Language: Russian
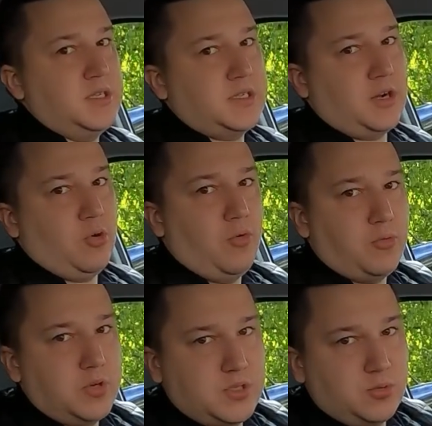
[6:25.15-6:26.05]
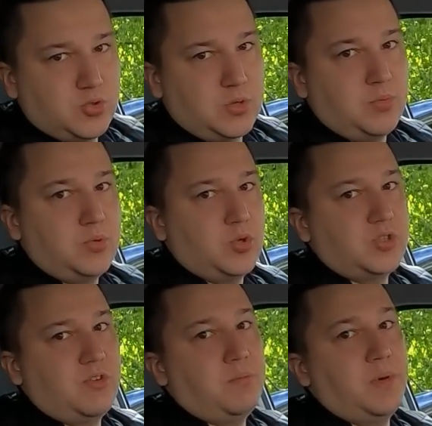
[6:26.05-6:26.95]
Да и страховку, если нужно будет,
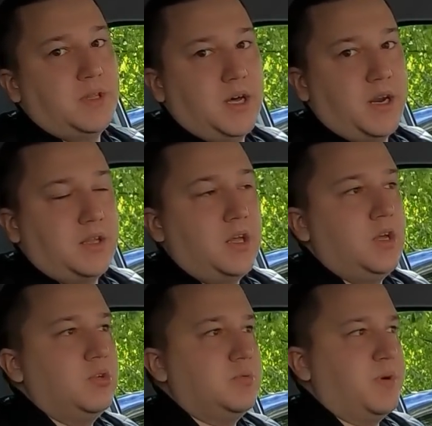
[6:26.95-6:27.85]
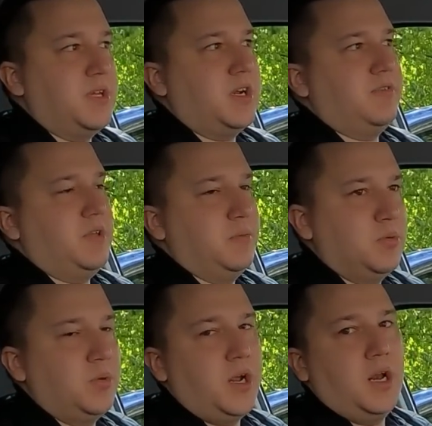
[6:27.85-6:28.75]
тоже вам подарят. То есть подарков там,
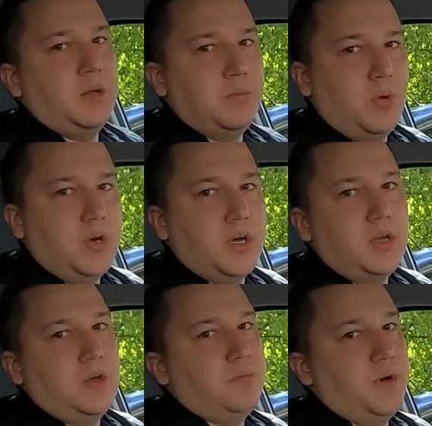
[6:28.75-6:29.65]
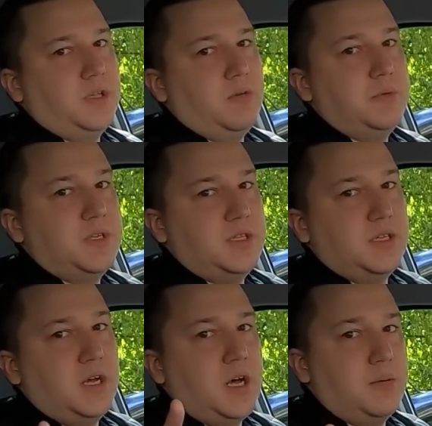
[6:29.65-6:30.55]
ну, реально много, поэтому
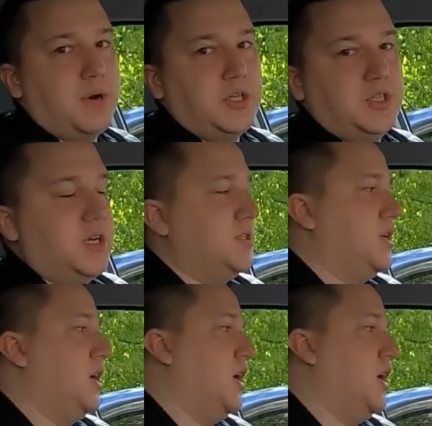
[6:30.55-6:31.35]
обязательно обращайся.